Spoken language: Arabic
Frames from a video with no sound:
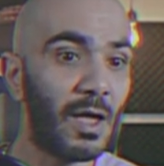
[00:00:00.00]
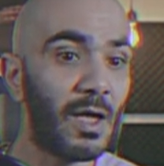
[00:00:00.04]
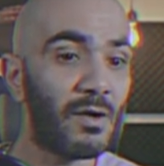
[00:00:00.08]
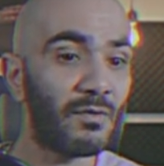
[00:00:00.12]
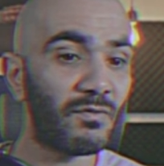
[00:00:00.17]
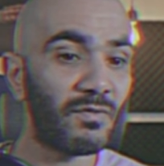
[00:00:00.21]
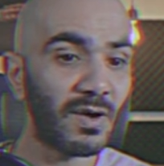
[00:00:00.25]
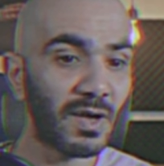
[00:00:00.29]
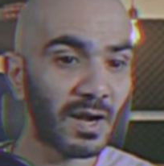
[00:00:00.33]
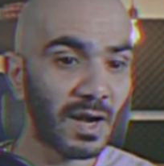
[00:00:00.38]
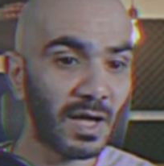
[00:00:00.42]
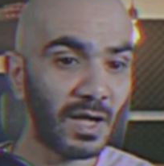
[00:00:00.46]

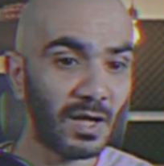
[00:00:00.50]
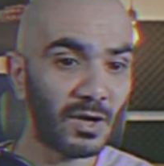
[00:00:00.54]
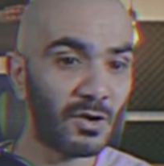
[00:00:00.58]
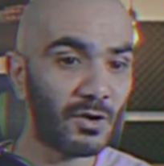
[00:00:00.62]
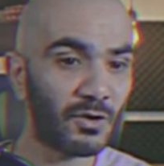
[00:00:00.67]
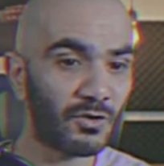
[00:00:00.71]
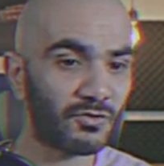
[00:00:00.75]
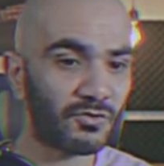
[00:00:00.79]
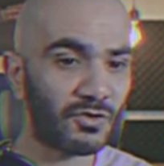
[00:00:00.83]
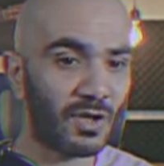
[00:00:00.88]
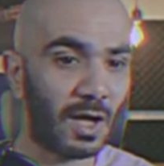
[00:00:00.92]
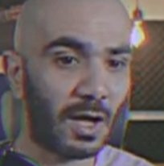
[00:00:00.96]
فرح
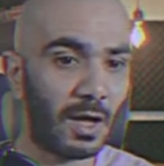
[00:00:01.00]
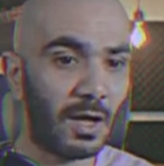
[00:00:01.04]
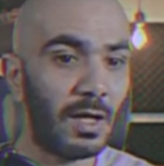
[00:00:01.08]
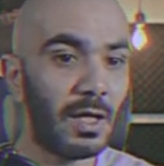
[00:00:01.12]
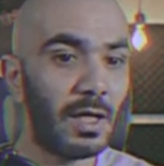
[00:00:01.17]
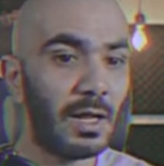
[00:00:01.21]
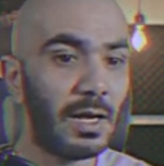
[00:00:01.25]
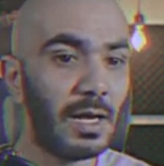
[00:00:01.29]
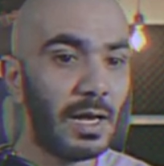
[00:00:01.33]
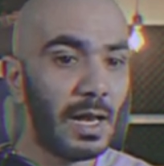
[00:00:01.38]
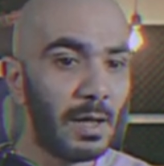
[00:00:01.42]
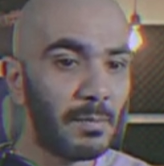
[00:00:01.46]
ارجع
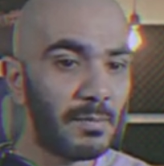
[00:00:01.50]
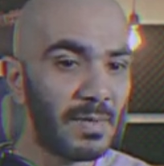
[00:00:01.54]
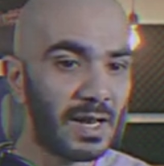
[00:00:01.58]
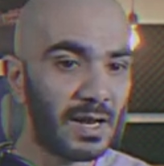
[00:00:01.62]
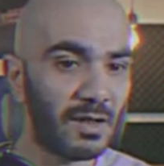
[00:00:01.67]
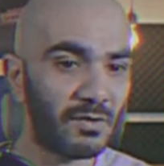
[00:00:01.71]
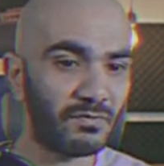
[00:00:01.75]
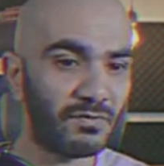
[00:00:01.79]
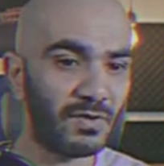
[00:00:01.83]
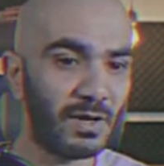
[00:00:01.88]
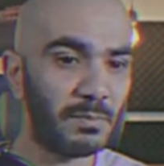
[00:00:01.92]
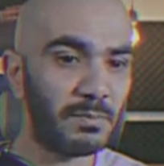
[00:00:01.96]

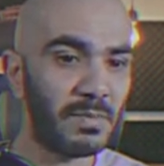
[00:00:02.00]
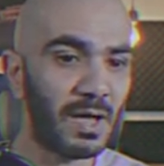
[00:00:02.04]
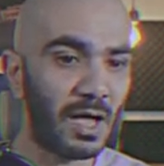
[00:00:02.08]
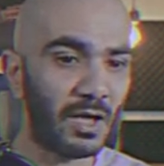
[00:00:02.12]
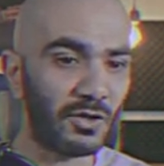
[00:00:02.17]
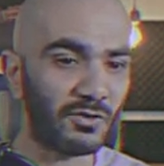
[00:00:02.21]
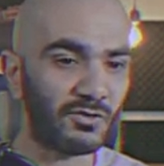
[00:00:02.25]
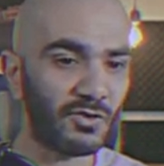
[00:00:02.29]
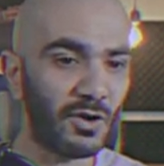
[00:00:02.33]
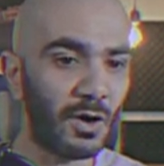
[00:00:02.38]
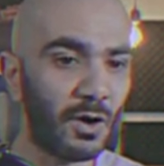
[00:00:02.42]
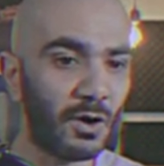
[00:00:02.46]
لملف
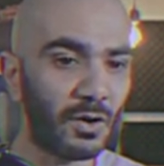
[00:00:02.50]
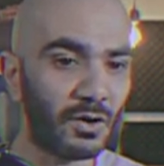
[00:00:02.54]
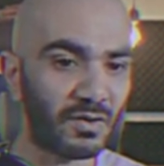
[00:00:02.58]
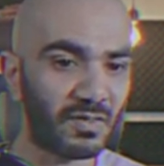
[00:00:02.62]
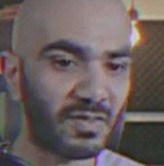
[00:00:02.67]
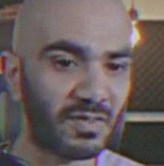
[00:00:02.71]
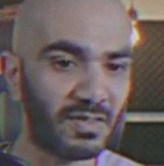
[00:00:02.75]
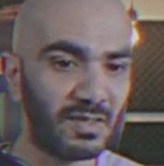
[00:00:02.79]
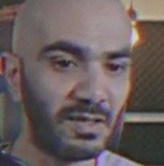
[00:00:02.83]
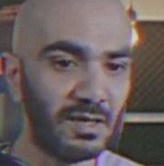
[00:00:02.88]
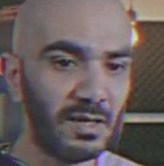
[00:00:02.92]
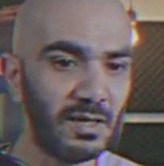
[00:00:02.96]
الباش
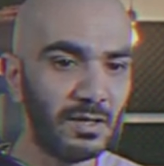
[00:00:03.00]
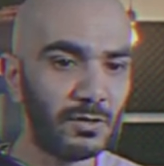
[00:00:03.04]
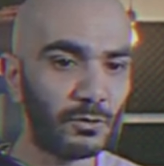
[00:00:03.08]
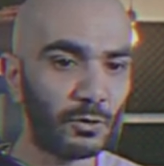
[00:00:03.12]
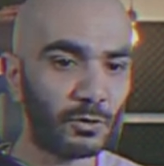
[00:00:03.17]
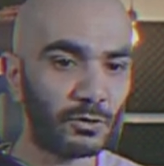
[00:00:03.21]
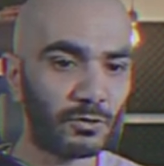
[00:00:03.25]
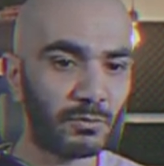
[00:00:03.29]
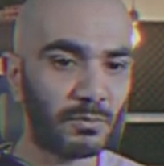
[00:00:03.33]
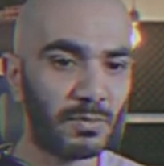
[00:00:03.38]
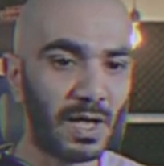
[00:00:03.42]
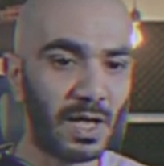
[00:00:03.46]

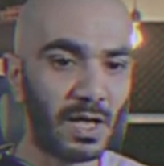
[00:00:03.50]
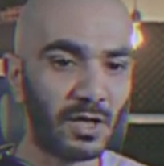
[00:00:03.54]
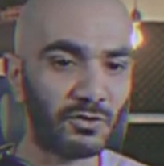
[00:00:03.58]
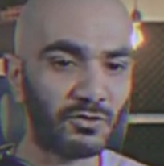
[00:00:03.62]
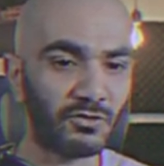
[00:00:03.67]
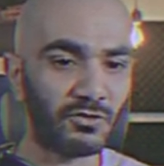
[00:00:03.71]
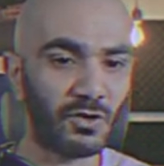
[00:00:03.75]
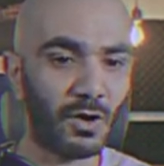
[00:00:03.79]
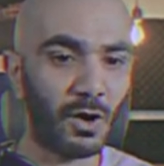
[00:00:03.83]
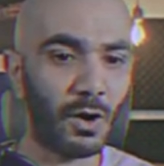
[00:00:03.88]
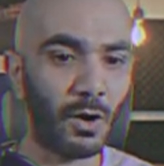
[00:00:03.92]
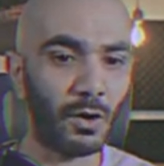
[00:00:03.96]

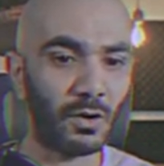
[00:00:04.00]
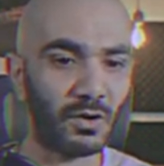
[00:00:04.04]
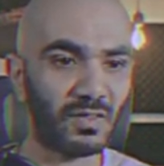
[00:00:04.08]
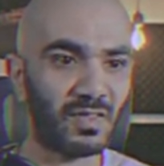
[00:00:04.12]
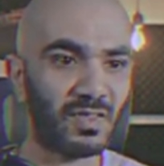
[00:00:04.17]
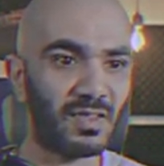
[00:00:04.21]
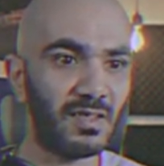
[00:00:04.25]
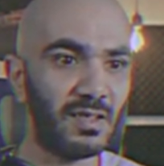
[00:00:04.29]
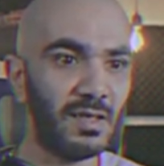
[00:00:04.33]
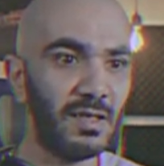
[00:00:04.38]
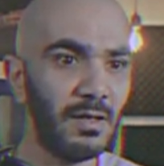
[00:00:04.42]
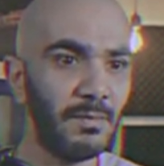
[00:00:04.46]

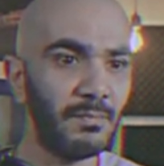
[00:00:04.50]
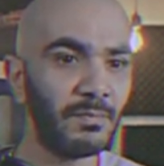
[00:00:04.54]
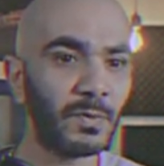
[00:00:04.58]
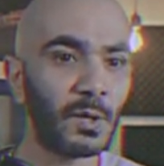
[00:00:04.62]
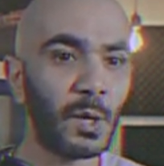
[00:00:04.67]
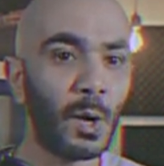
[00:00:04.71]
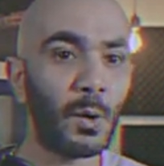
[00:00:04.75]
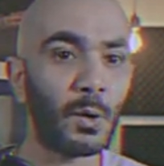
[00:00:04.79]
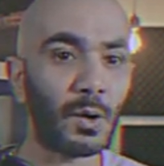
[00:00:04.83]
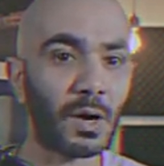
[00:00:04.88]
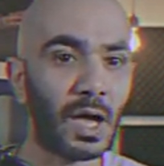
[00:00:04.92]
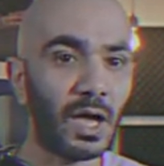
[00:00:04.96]
rc.bashrc
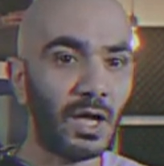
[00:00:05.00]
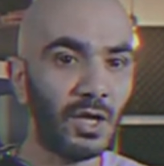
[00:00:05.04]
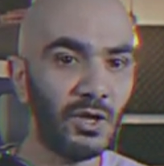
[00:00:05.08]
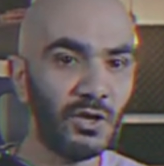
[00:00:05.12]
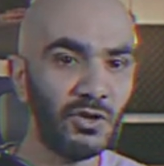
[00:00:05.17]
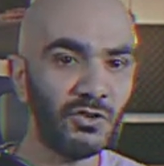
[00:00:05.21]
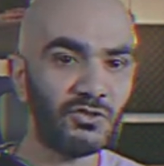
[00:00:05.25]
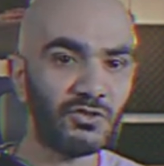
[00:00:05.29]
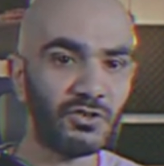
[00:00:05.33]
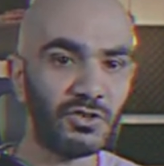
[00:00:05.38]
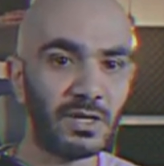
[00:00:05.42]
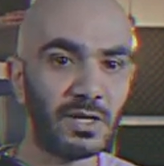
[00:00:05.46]
وراح
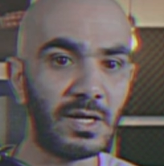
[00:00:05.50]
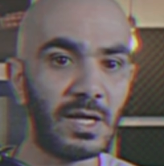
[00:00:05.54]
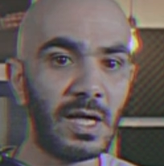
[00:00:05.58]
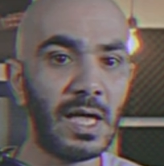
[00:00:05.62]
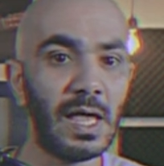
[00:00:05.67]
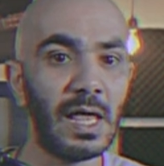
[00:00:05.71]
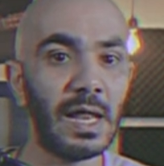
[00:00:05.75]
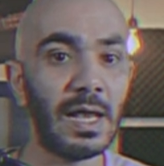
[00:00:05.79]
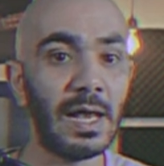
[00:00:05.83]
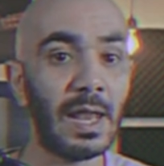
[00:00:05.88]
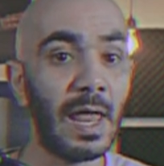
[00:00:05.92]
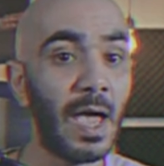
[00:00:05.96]
اجي
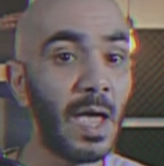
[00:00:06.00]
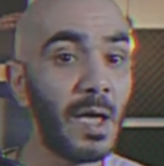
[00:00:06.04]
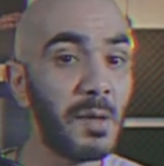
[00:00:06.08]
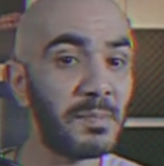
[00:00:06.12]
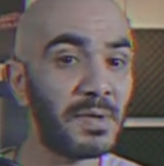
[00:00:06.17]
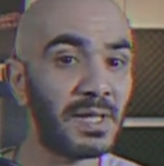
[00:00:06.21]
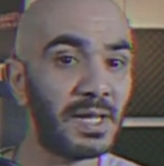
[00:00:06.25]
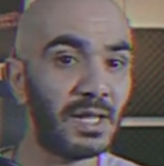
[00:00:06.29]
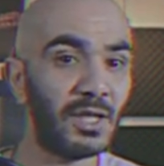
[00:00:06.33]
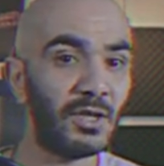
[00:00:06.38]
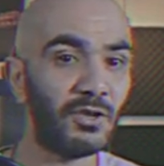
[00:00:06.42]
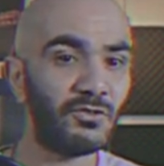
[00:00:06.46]

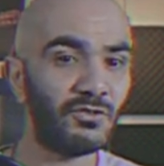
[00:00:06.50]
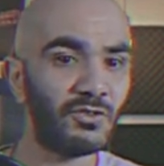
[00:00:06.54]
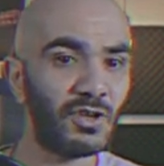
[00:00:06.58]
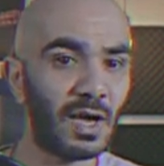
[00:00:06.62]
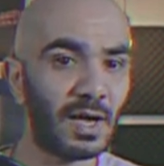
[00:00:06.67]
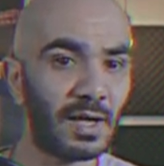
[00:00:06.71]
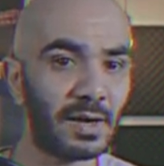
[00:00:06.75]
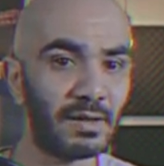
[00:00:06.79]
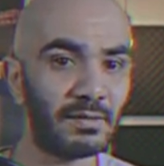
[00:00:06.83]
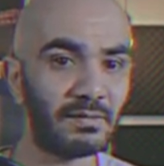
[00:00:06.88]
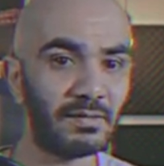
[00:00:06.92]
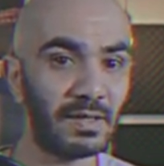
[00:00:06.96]
لقبل
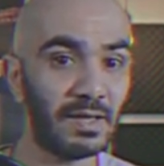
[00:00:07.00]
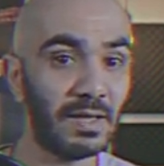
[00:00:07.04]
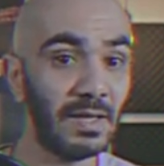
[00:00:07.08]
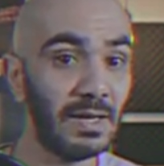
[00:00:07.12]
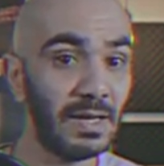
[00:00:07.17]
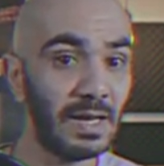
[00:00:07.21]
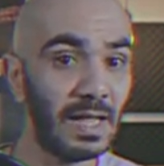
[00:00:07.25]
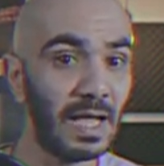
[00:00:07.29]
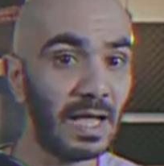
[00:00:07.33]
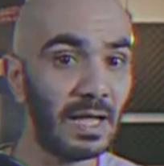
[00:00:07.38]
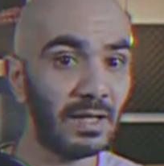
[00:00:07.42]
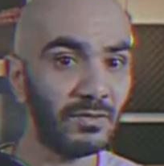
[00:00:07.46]
إشارة
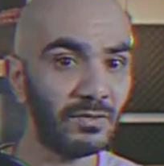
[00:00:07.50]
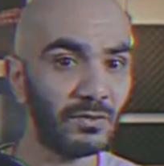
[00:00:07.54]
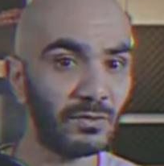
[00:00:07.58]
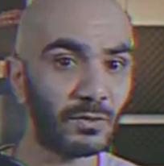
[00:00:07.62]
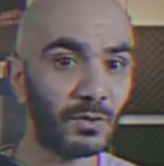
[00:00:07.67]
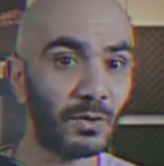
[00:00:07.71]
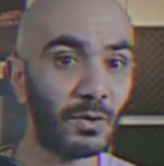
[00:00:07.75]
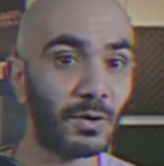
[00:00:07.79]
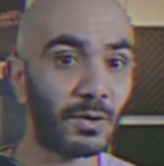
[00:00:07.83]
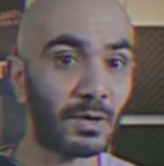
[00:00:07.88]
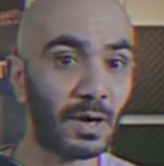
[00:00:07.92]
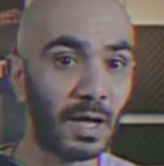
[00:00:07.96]
الات
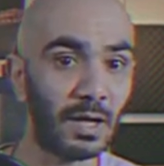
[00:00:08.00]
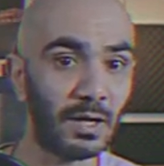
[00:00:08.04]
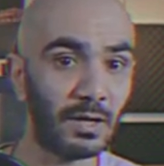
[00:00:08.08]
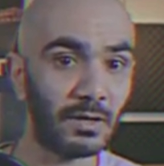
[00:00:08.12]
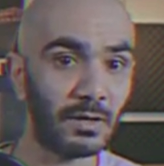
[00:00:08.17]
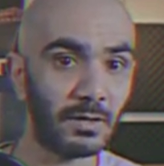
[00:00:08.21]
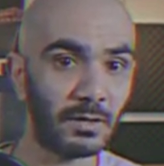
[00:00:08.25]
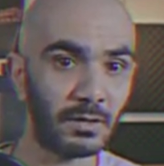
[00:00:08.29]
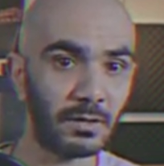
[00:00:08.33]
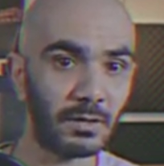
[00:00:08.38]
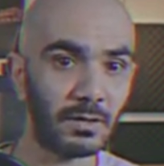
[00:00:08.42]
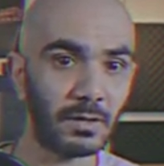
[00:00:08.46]
راح
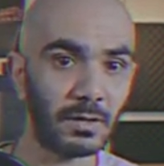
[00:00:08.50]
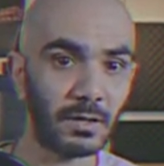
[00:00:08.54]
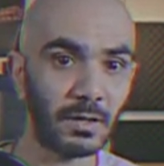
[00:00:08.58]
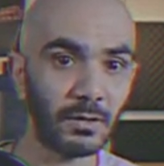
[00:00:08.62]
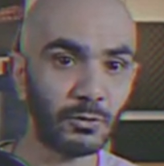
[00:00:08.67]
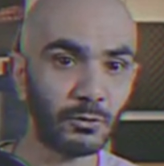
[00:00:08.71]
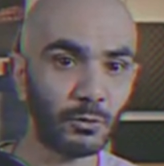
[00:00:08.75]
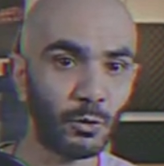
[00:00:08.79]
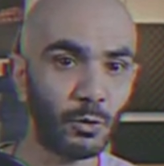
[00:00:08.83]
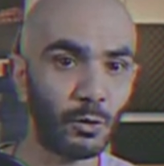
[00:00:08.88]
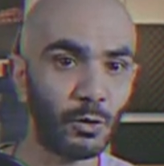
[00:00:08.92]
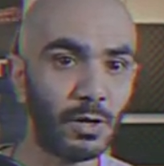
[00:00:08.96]

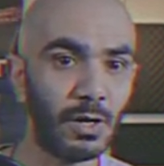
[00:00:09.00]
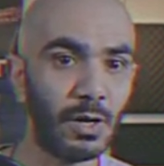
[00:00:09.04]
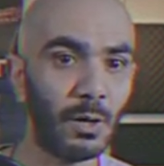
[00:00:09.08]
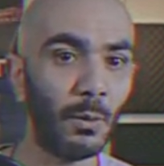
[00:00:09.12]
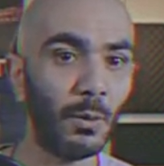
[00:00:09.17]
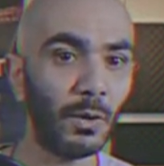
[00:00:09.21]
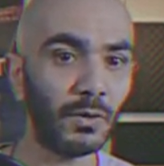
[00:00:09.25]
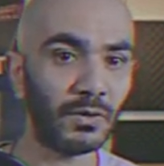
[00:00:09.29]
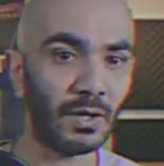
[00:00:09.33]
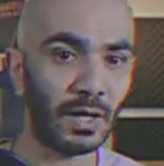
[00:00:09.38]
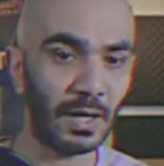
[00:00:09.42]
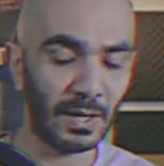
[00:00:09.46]
ادخل
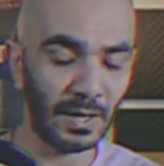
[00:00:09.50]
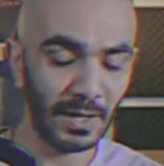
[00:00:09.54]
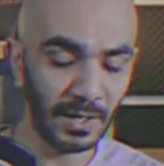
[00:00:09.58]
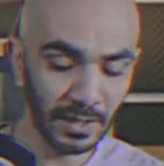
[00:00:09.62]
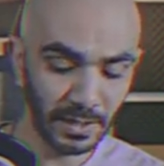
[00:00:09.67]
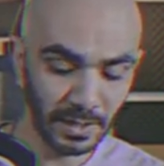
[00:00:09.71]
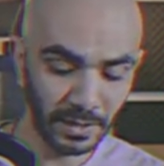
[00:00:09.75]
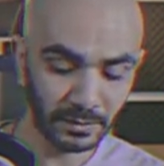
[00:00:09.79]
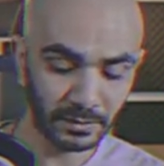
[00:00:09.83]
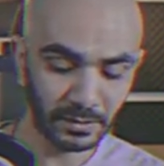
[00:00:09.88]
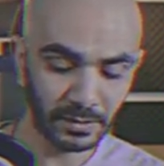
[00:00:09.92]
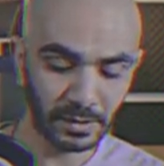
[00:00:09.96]
لوضع
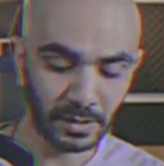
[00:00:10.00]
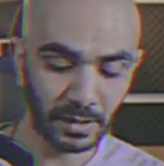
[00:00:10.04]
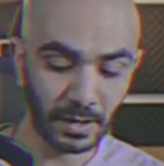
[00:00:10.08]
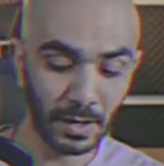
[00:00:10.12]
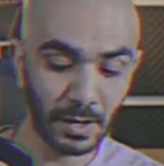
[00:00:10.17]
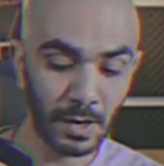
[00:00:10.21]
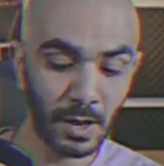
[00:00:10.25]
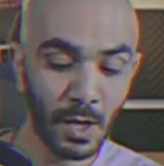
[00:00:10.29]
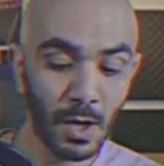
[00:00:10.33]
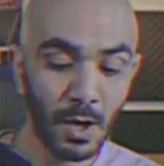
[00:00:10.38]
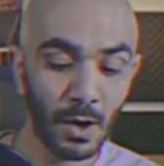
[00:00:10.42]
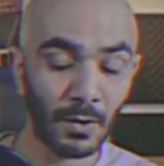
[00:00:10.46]

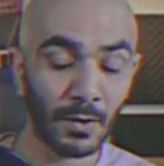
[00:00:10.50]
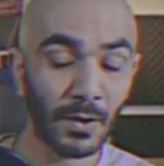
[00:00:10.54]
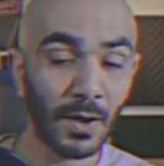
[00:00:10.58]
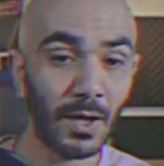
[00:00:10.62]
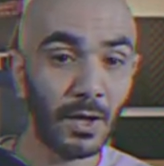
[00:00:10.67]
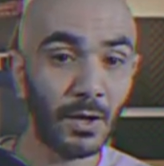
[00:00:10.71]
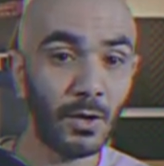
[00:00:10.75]
الادخال راح